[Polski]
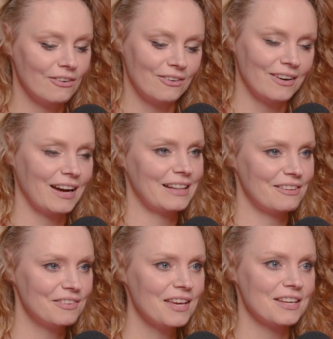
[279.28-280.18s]
mm.
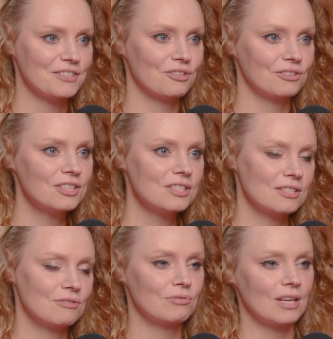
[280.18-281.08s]
ale wiesz, to też
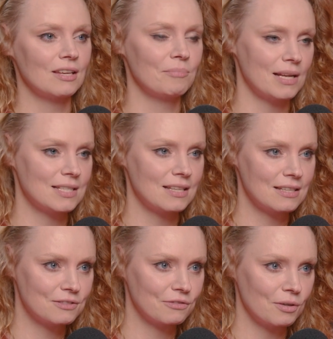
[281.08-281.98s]
jest tutaj praca
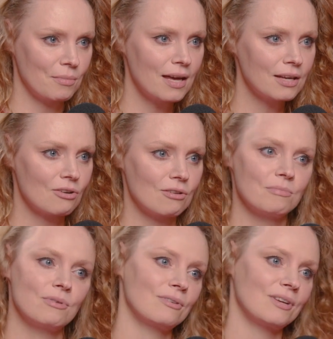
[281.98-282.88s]
nad swoim
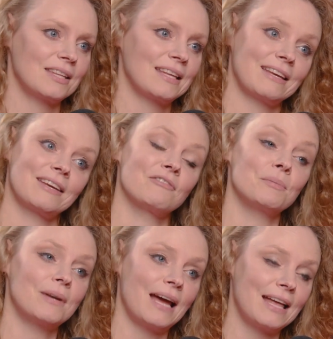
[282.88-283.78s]
ego, bo tak. jednak
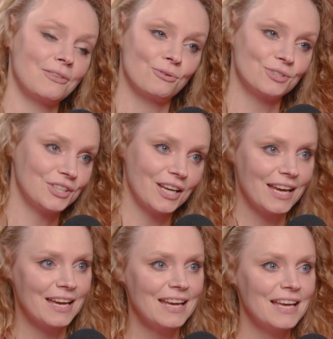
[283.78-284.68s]
wybrano
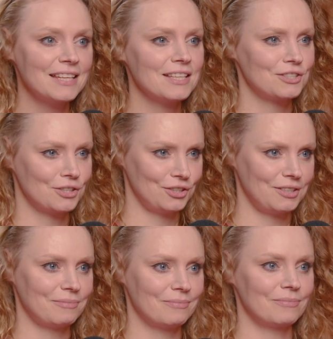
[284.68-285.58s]
cię, jesteś
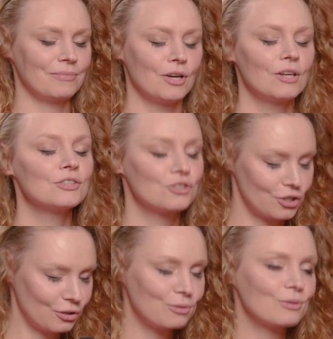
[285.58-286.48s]
hmm. tym mm.
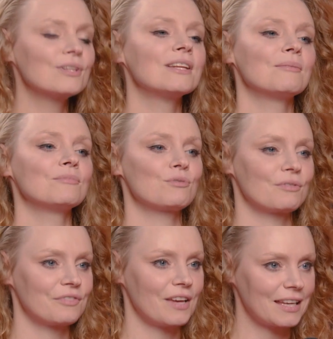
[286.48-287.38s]
szczególnym no tak,
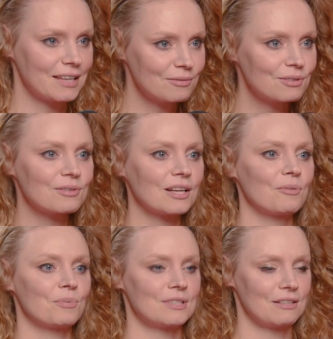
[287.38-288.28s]
człowiekiem, tak, no
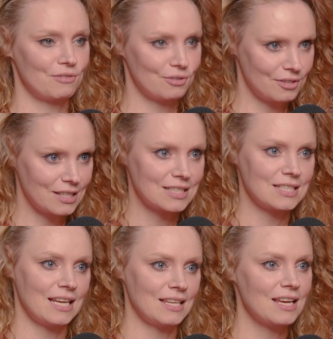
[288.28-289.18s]
którego postawiono na
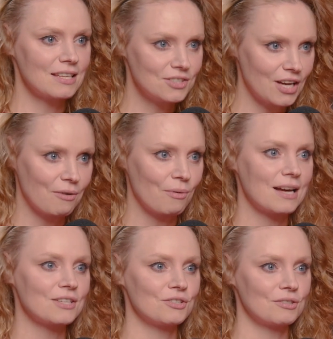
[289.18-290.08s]
scenie,
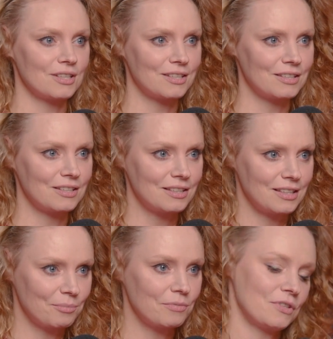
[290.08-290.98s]
działasz hmm.
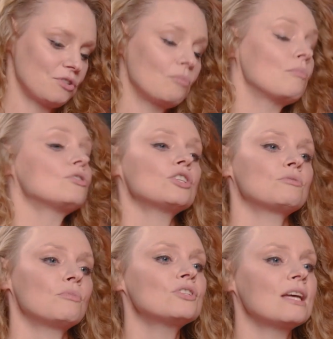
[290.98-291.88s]
i no wiesz, no, tak. no
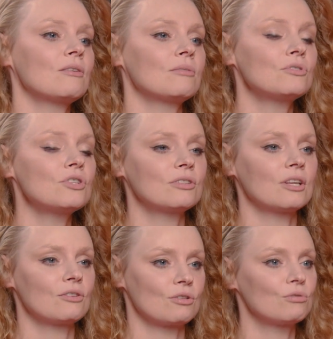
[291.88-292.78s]
można, może od
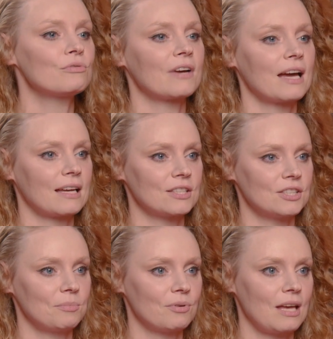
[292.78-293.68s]
tego sodówka jakaś
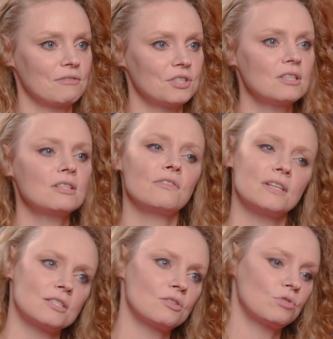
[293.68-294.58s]
się pojawić. Nie
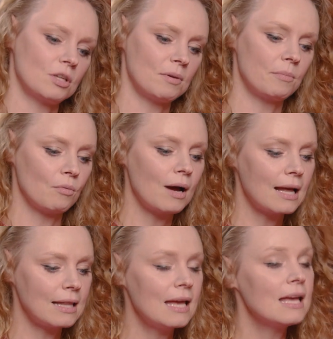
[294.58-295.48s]
twierdzę, że u ciebie była,
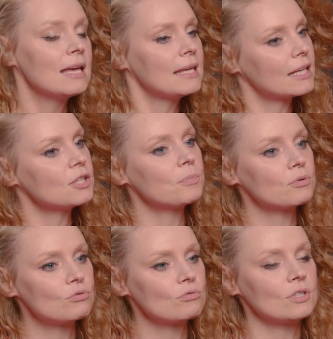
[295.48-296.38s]
mm. ale jakieś
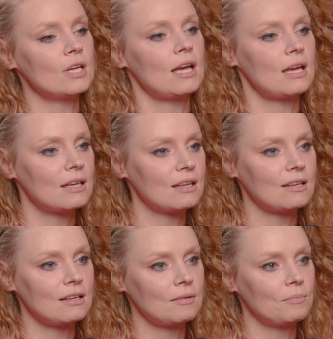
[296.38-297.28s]
poczucie
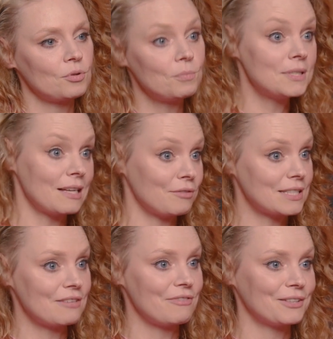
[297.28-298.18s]
e, podbicia
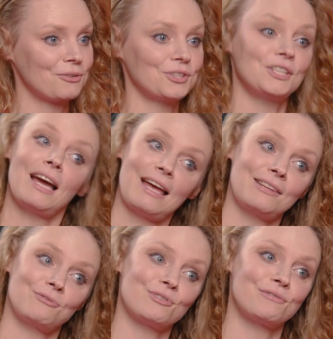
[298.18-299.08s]
własnej wartości,
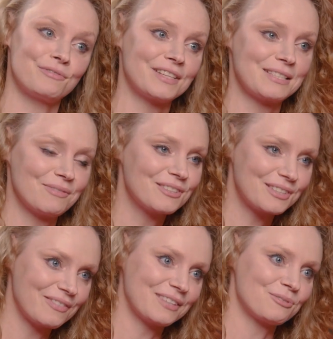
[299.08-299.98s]
a tu znowu wracamy do
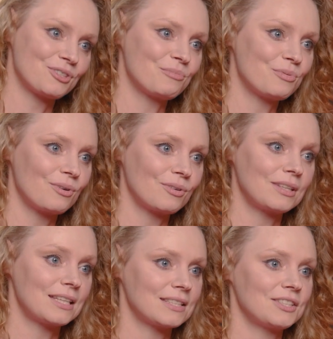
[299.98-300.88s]
tematu, że to było,
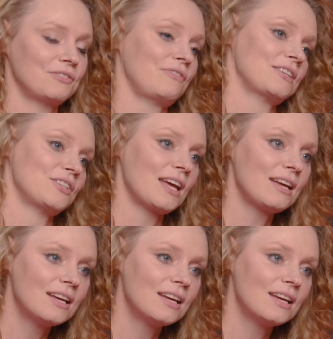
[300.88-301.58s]
jest gdzieś ważne